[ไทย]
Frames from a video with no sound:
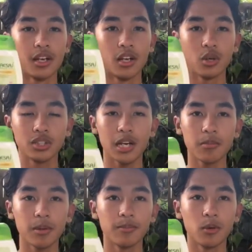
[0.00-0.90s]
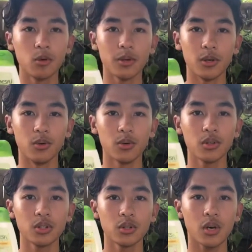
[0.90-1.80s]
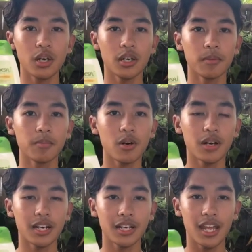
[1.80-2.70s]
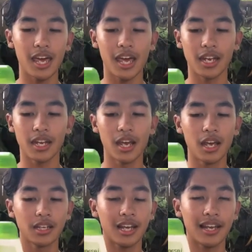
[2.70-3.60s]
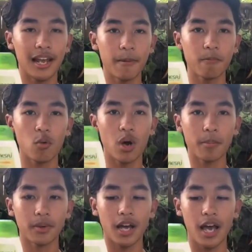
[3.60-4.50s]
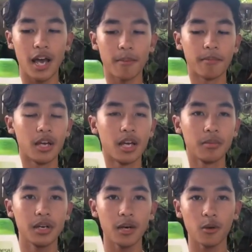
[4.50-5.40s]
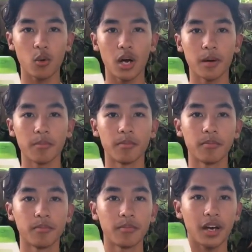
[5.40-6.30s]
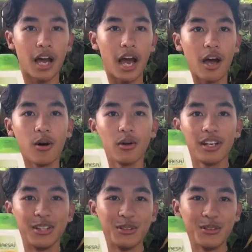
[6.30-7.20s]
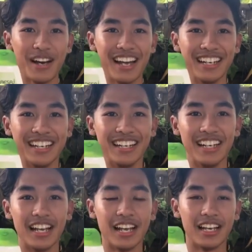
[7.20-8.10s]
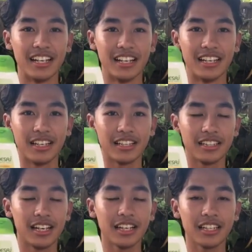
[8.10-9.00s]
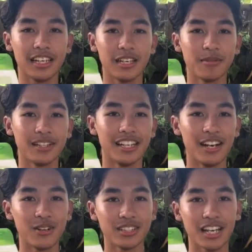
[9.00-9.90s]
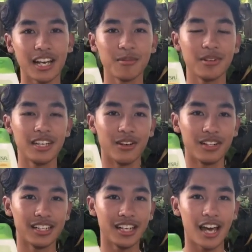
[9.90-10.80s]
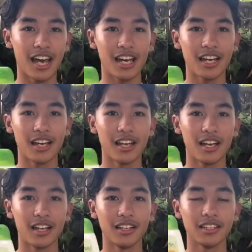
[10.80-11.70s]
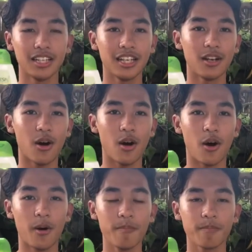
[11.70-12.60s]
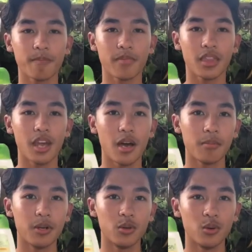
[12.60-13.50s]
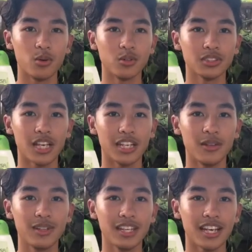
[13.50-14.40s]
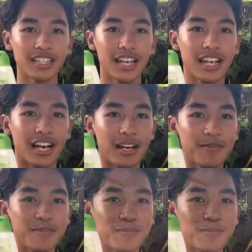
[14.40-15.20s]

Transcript: โลชั่นบำรุงผิว ช่วยป้องกันแดดเคล็ดลับความงาม เพื่อความขาวในทุกวัน เนื้อครีมเป็นเนื้อโลชั่นไม่เหนียวเนื้อหนะกลิ่นหอม ไปดูสาธิตวิธีการใช้เลยครับ